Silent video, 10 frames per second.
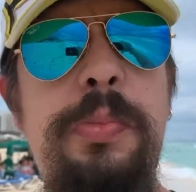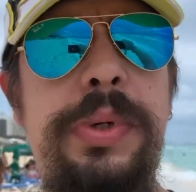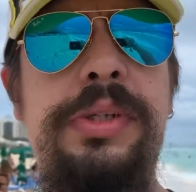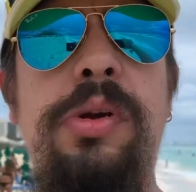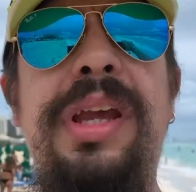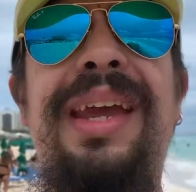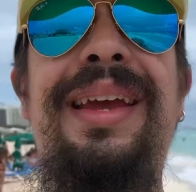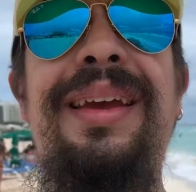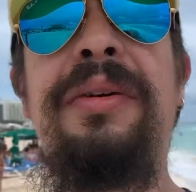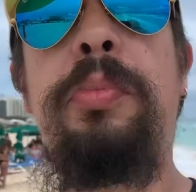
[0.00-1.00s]
pues creo que
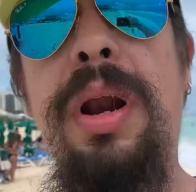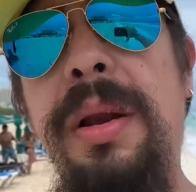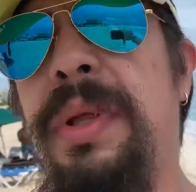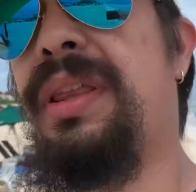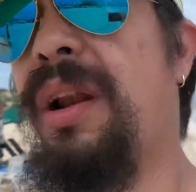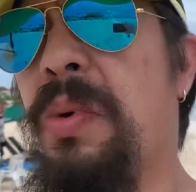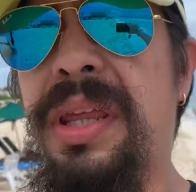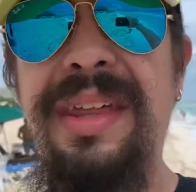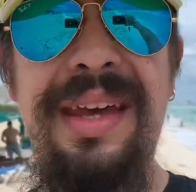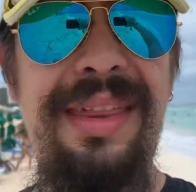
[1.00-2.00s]
probablemente la
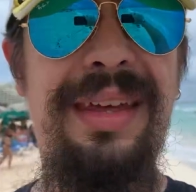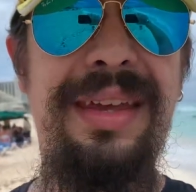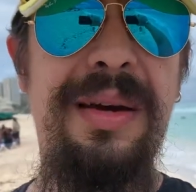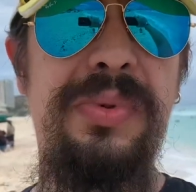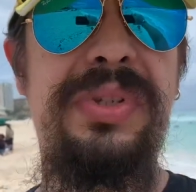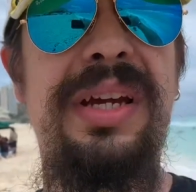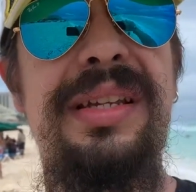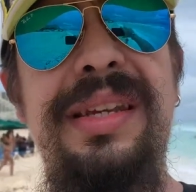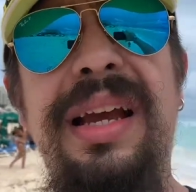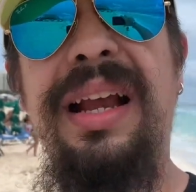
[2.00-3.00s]
unidad ahí a
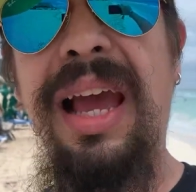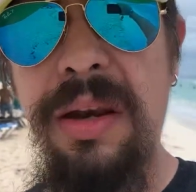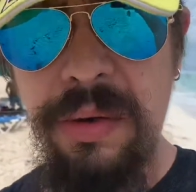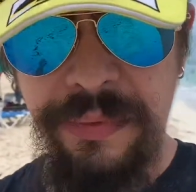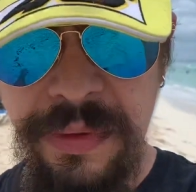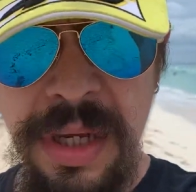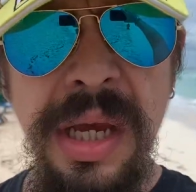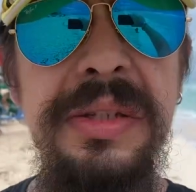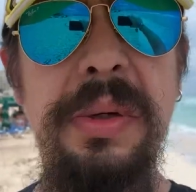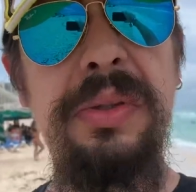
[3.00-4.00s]
buscarse a Galuf
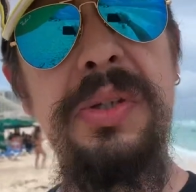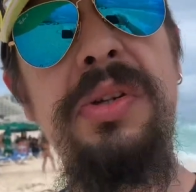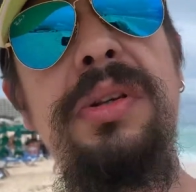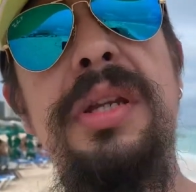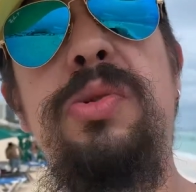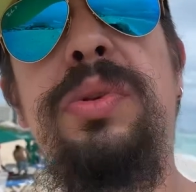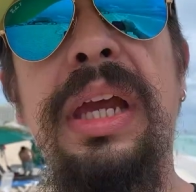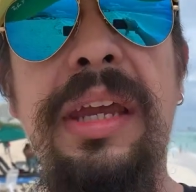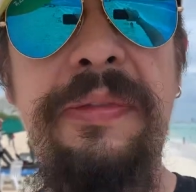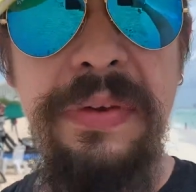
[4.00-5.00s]
sobre todo si no tienes un
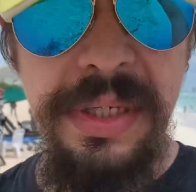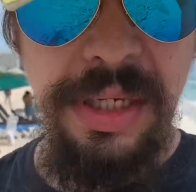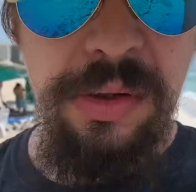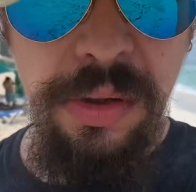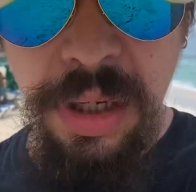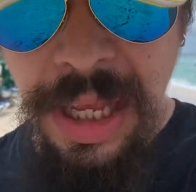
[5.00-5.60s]
tanque físico.